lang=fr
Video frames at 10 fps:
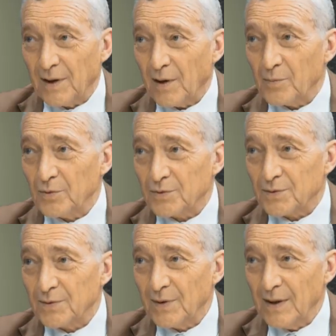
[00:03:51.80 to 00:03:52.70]
et
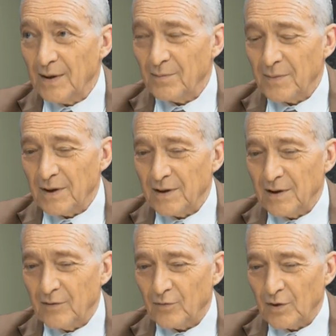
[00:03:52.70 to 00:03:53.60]
Airbus. Mais
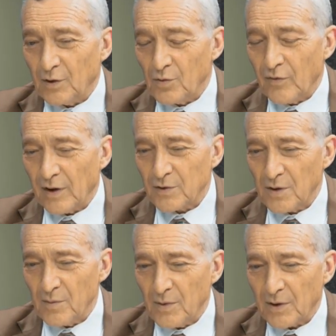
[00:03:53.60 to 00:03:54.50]
ils, ils couvrent
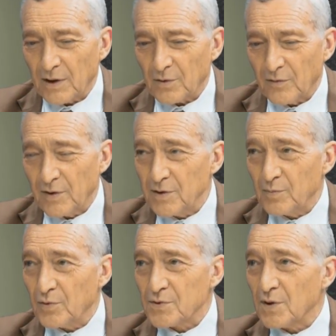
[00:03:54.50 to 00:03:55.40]
actuellement
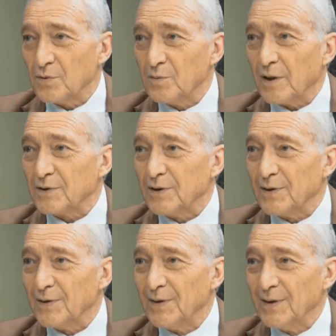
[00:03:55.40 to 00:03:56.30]
90% du marché.